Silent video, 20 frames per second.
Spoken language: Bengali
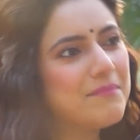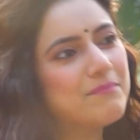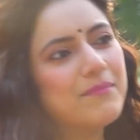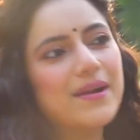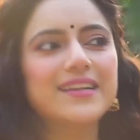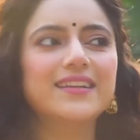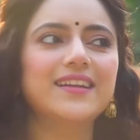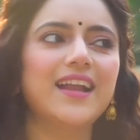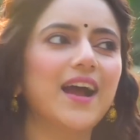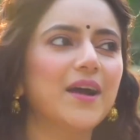
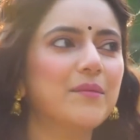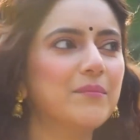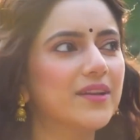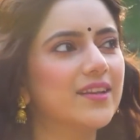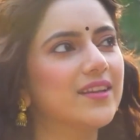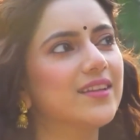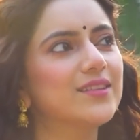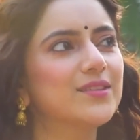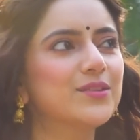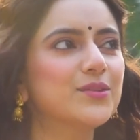বাট না
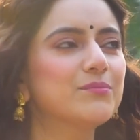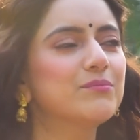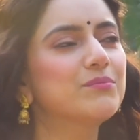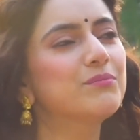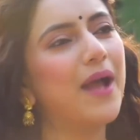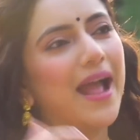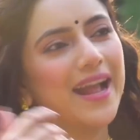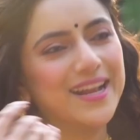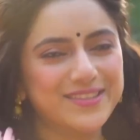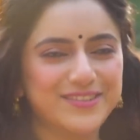মানে
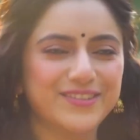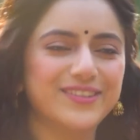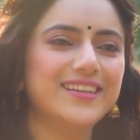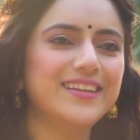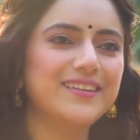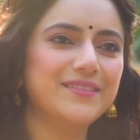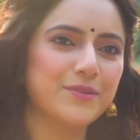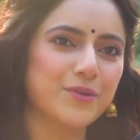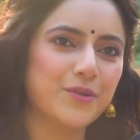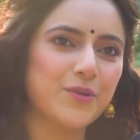
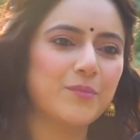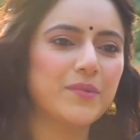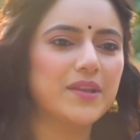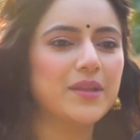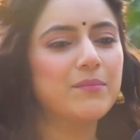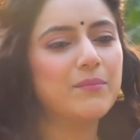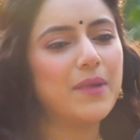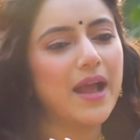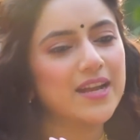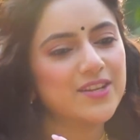অ্যাকচুয়ালি ওরকম
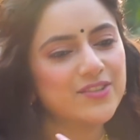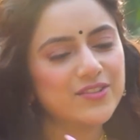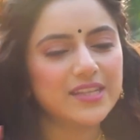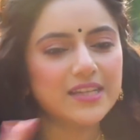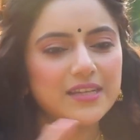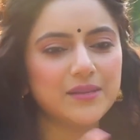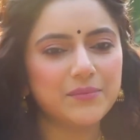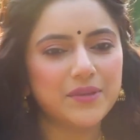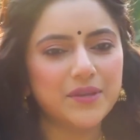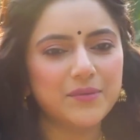মানে
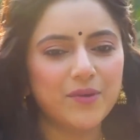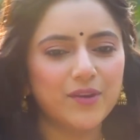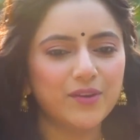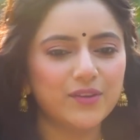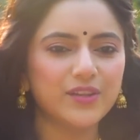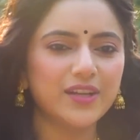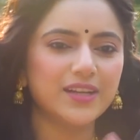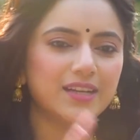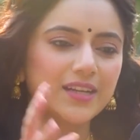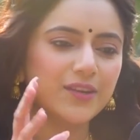অ্যাকচুয়ালি কি
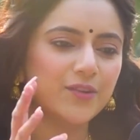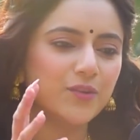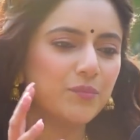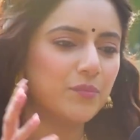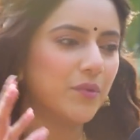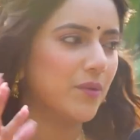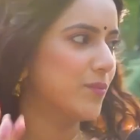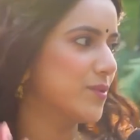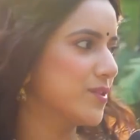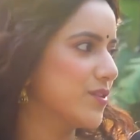বলতো এটা কেন
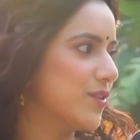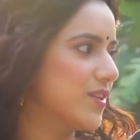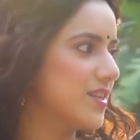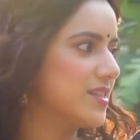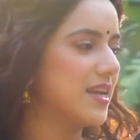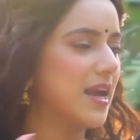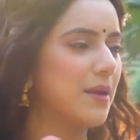প্রপোজ করেছি